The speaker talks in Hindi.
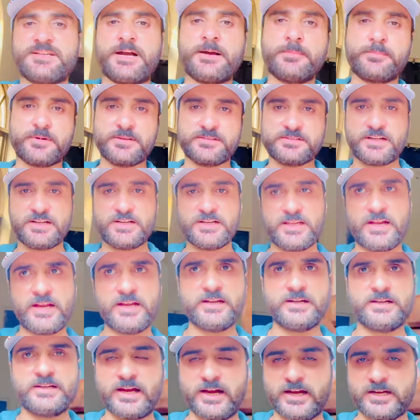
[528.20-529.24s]
आपके साथ
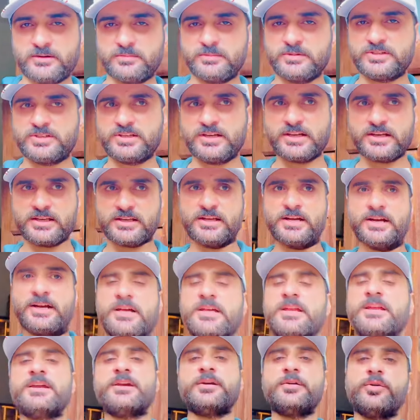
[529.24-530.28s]
डाइट डाइट भी शेयर किया
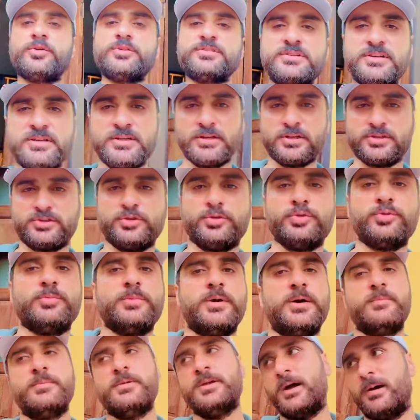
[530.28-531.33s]
करेंगे और इसकी नशो
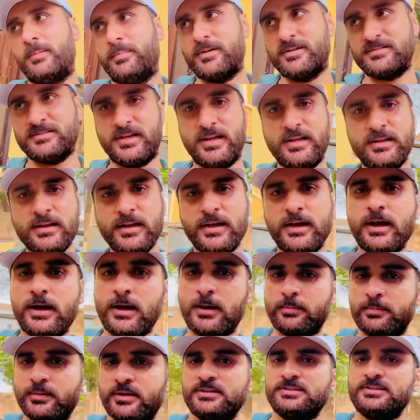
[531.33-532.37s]
नुमा भी आपके साथ
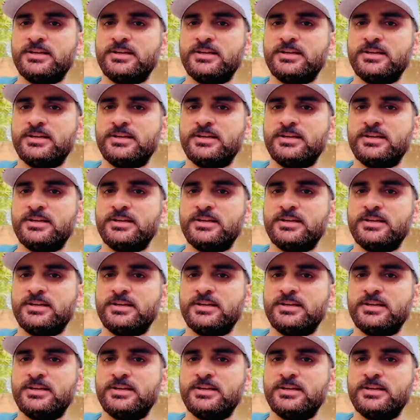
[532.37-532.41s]
अपने